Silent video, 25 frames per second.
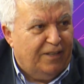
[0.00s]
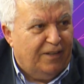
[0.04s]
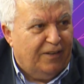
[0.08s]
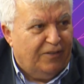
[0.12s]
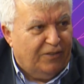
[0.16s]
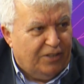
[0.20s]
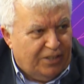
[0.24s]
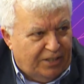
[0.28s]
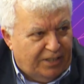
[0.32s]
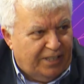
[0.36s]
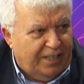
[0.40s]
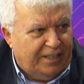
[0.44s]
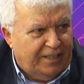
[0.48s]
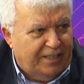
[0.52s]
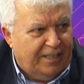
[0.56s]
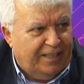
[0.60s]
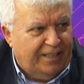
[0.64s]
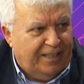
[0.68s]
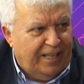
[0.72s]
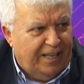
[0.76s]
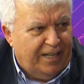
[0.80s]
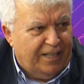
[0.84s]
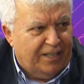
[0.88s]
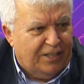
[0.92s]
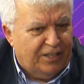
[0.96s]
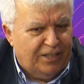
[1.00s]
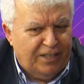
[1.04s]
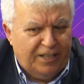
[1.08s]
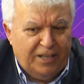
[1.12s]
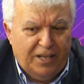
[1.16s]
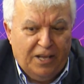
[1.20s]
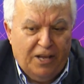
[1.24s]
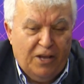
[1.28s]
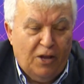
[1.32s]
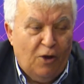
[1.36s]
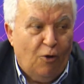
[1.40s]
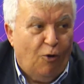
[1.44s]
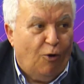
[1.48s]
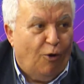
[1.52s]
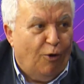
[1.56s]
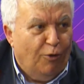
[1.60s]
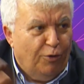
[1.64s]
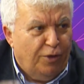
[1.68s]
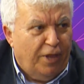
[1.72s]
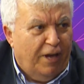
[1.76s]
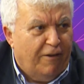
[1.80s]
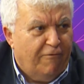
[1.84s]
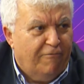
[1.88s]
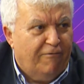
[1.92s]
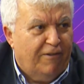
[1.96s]
hissettikleri için
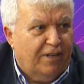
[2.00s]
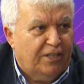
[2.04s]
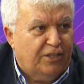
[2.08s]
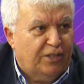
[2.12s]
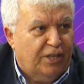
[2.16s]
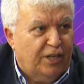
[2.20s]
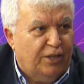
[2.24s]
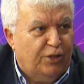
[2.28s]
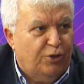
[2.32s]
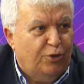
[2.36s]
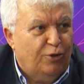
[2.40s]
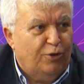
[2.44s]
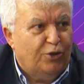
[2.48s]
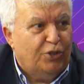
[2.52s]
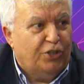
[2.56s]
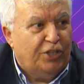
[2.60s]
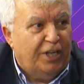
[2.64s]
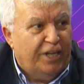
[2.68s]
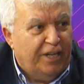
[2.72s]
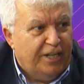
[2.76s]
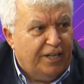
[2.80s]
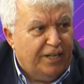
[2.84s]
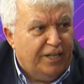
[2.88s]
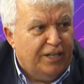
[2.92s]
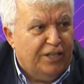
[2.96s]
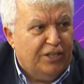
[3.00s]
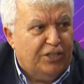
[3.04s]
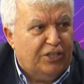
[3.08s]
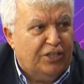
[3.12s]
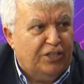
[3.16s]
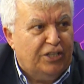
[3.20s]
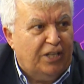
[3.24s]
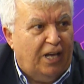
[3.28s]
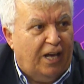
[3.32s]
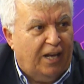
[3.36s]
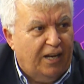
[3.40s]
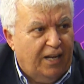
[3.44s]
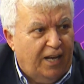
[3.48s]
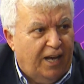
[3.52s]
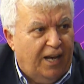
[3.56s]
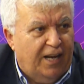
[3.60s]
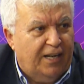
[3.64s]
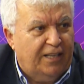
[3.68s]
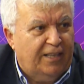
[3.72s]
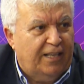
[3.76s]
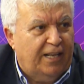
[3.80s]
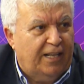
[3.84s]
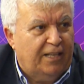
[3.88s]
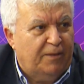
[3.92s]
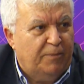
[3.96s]
Ondan vazgeçiyor. Şehrin içinde ana
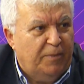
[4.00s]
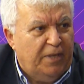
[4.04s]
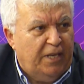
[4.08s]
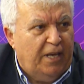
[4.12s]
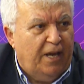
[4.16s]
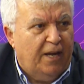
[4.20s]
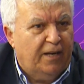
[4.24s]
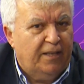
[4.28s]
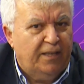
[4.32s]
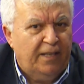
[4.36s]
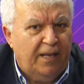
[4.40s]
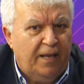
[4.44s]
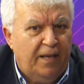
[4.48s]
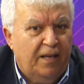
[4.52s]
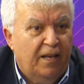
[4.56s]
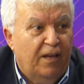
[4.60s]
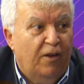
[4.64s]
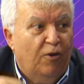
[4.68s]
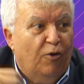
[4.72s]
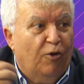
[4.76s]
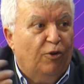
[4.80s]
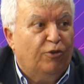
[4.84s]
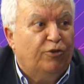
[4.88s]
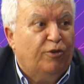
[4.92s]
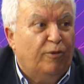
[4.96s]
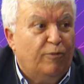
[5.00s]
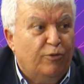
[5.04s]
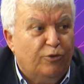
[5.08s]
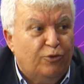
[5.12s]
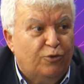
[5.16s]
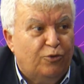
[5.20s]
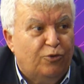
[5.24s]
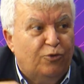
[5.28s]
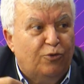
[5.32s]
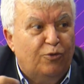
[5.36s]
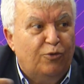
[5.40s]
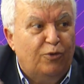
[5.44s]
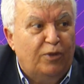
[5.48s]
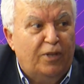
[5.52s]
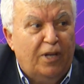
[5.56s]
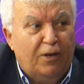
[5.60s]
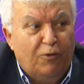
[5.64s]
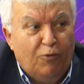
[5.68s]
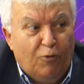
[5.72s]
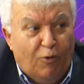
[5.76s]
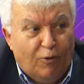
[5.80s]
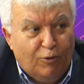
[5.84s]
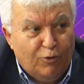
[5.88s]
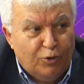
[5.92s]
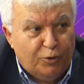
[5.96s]
artel bir yerde otobüs üstünden
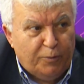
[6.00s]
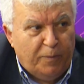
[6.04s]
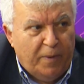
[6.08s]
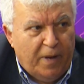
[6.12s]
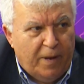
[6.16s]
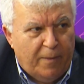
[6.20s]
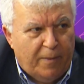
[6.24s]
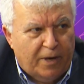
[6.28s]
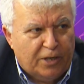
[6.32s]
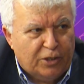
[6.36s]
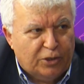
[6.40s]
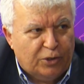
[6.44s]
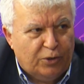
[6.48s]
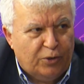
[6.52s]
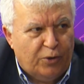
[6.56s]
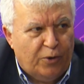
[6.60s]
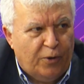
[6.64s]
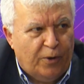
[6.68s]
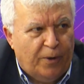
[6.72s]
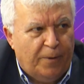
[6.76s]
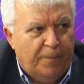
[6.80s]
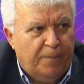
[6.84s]
konuşmaya başlıyor. Esnaf